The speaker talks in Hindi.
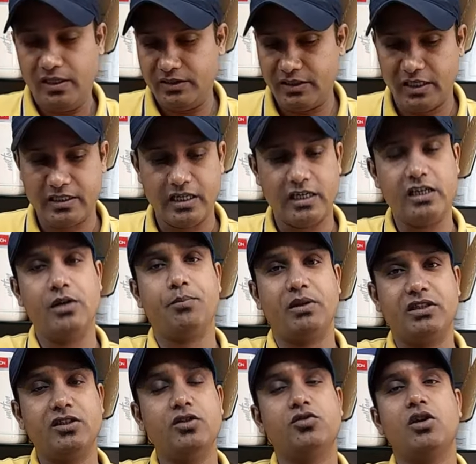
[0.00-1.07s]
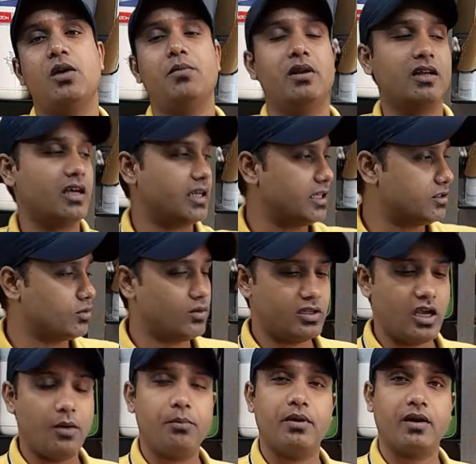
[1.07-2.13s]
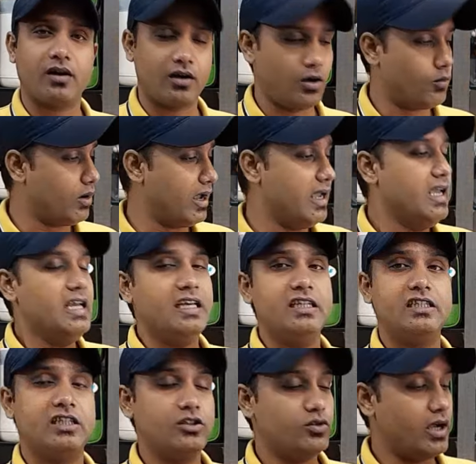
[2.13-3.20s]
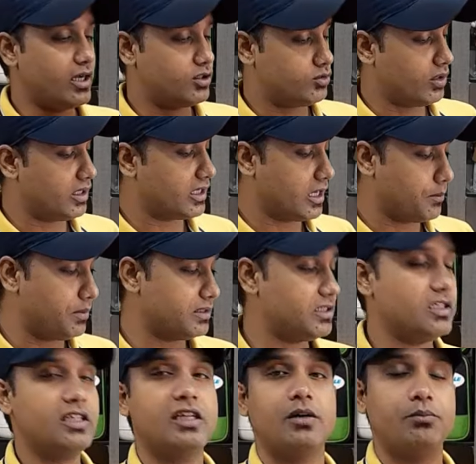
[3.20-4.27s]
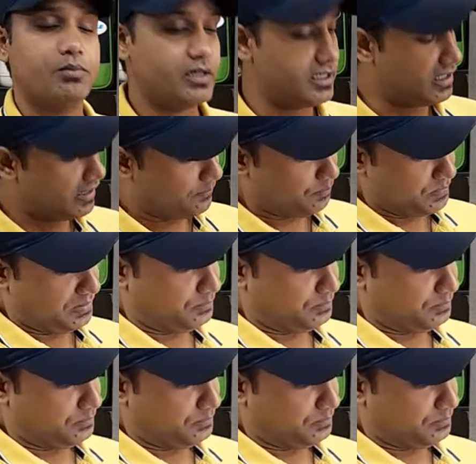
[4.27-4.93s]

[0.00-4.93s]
जैसे कि ये पच्चीस सौ का कैसरोल यहाँ पर रखा हुआ है इसकी जो एक्चुअल कैपेसिटी कंपनी ने